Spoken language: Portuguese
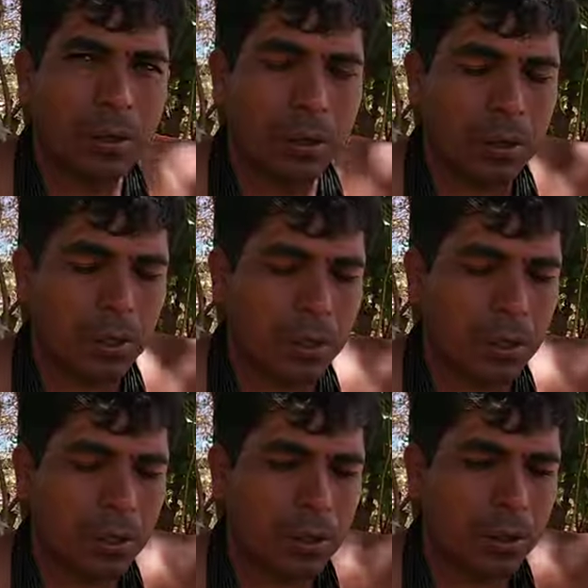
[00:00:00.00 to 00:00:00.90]
e
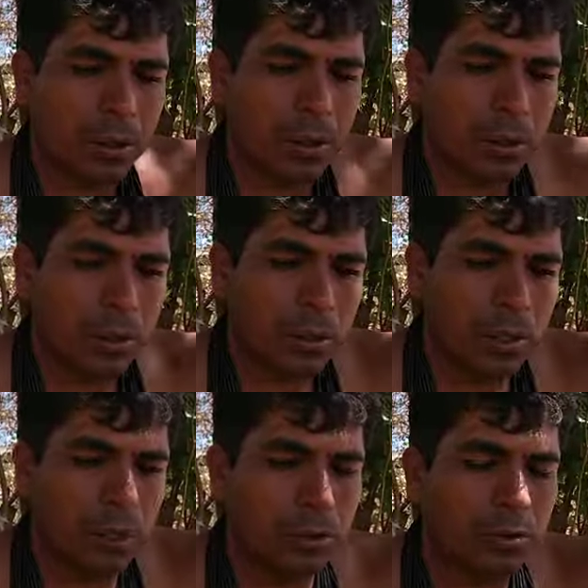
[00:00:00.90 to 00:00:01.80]
que
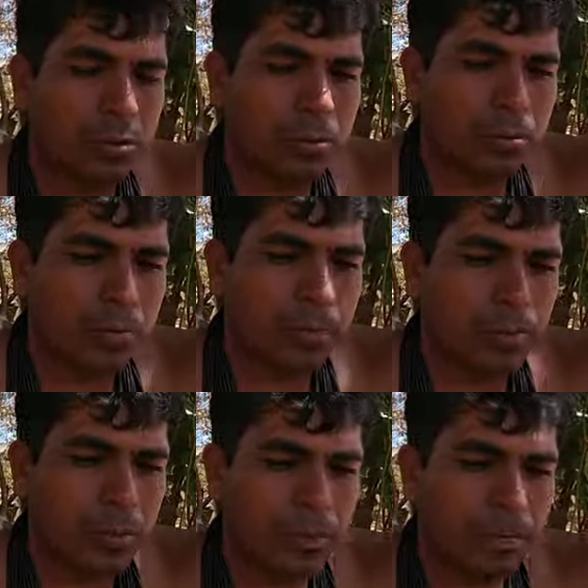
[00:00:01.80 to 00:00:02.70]
disso
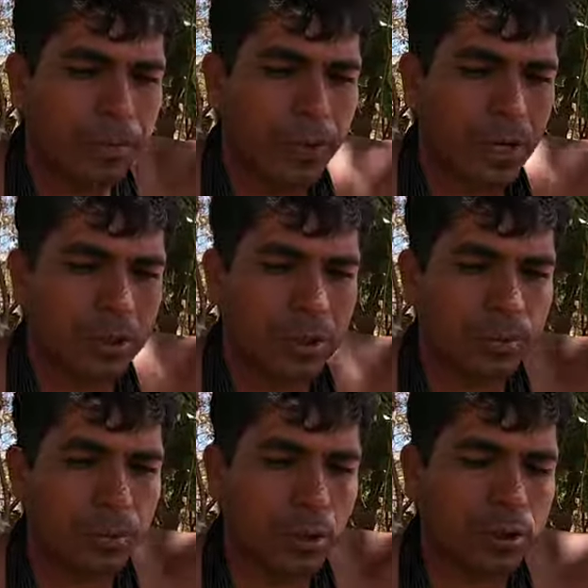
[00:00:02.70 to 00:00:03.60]
a gente
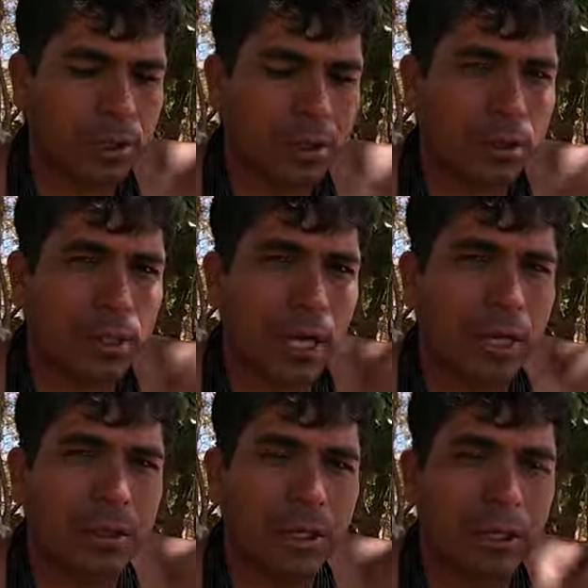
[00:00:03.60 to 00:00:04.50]
possa estar
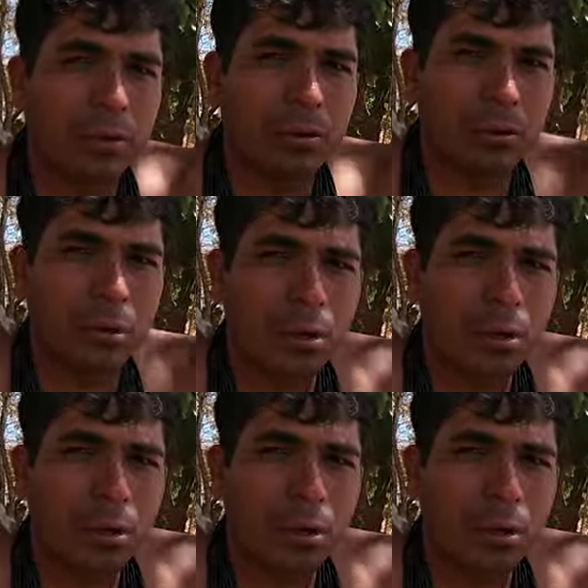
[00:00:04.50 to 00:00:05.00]
tá dando